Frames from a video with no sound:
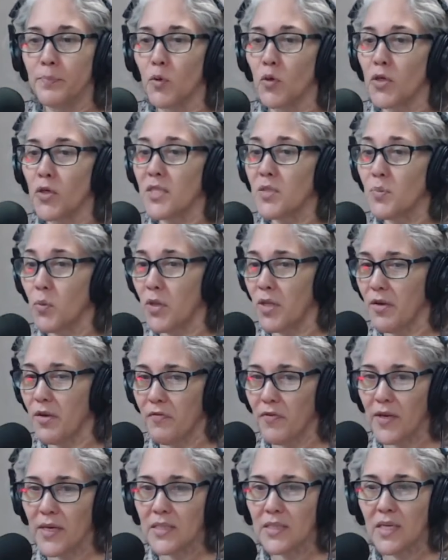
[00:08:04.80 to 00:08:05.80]
porque es muy
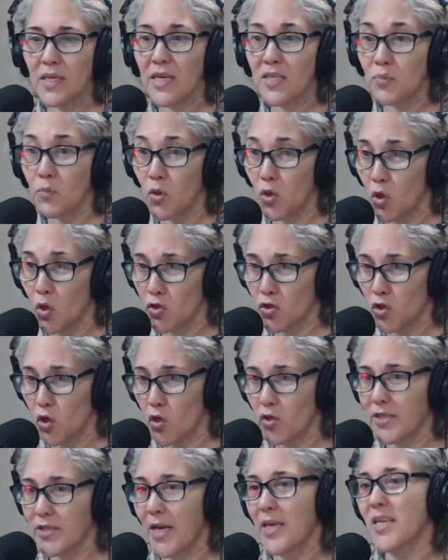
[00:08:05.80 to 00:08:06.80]
difícil, es muy
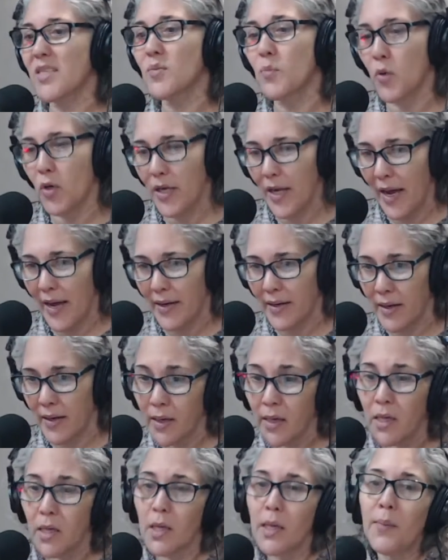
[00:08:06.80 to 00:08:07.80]
costosa y es muy larga.
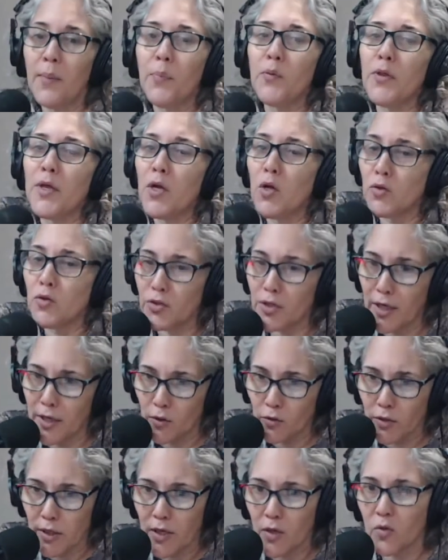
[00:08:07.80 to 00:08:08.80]
Y pude encontrar
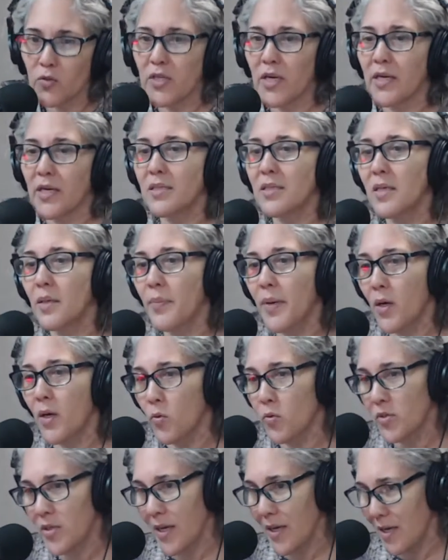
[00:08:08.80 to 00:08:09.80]
otra cosa que sí me
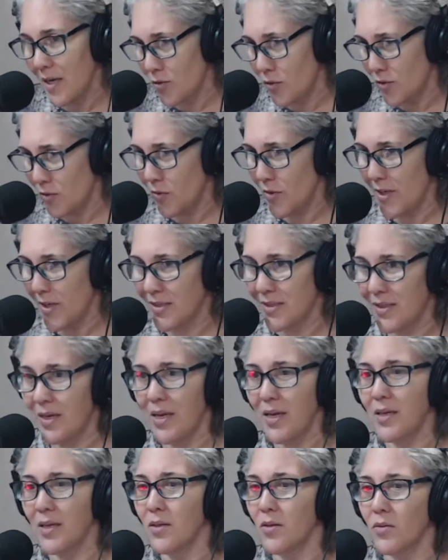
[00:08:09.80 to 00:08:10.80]
gusta y eso estoy
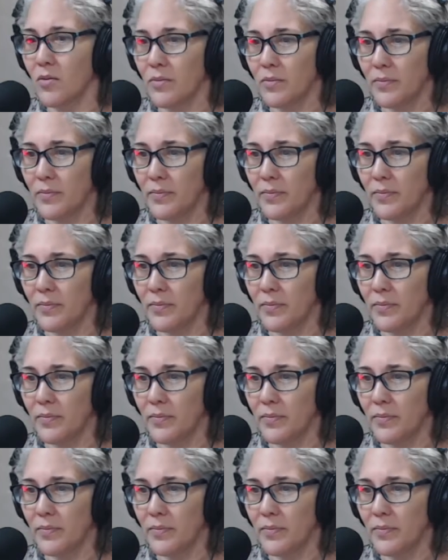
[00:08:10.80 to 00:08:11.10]
haciendo.